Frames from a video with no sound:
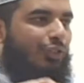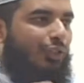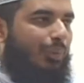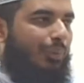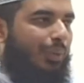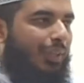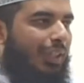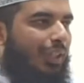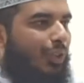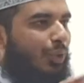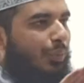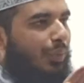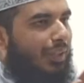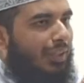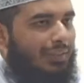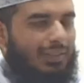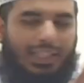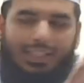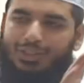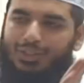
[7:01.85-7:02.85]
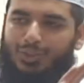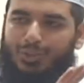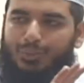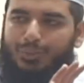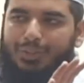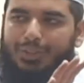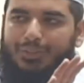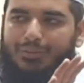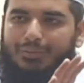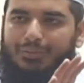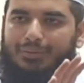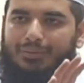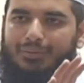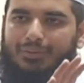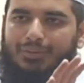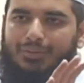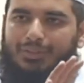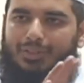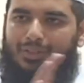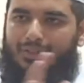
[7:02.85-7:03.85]
জমিনে তোমাদের থাকতে হবে
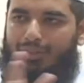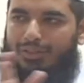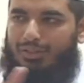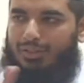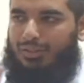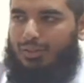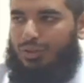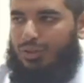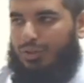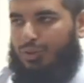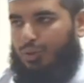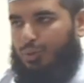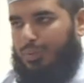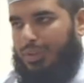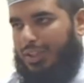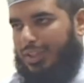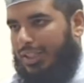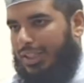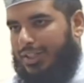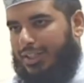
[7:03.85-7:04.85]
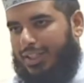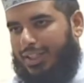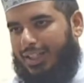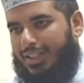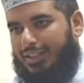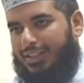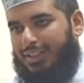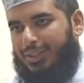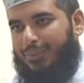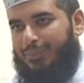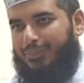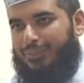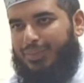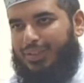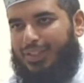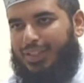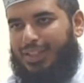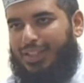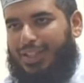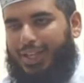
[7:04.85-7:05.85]
তোমরা ছিলে জান্নাতে
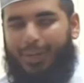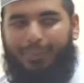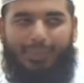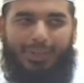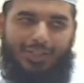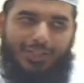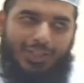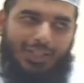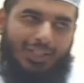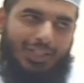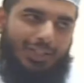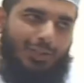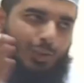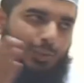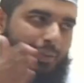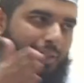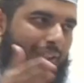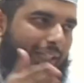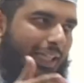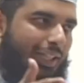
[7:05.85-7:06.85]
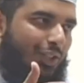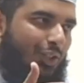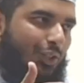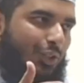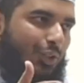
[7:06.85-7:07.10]
আবার জান্নাতে তোমাদের আসতে